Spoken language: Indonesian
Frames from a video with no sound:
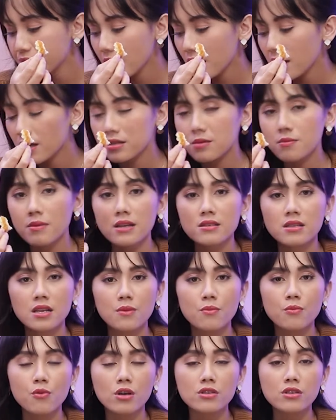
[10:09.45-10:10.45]
eh, sebelas
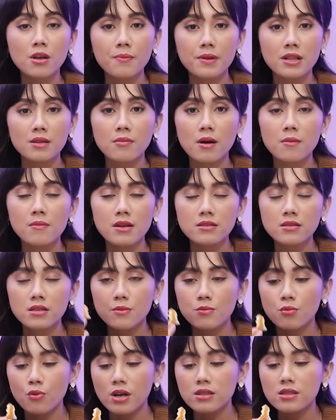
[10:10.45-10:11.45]
ribuan sampai lima belas
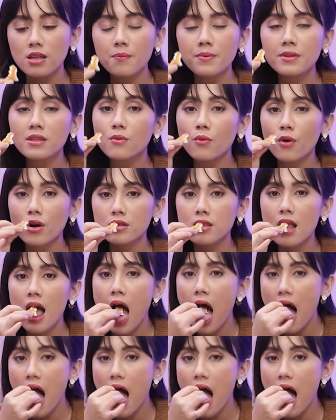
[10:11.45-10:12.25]
ribuan tapi ini worth